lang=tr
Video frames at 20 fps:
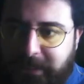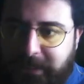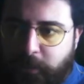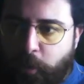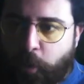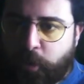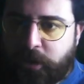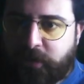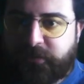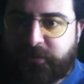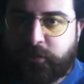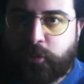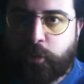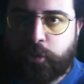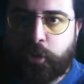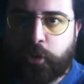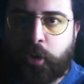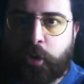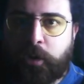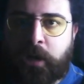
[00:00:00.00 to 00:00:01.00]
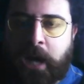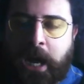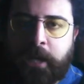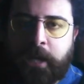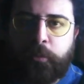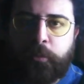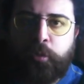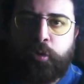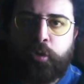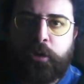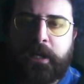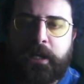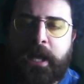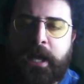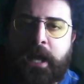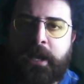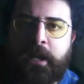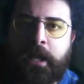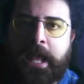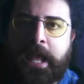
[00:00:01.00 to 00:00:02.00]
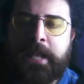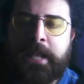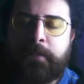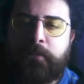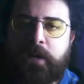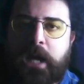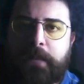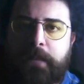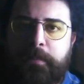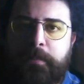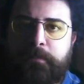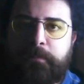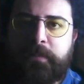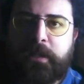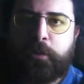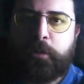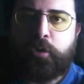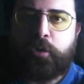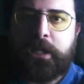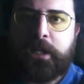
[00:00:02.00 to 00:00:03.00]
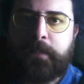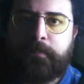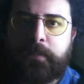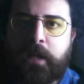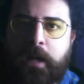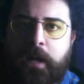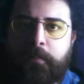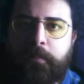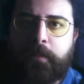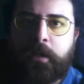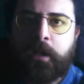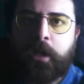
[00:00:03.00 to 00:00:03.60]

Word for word: oynasa çocuk kal, yani elim kalbimde yüreğimde abi.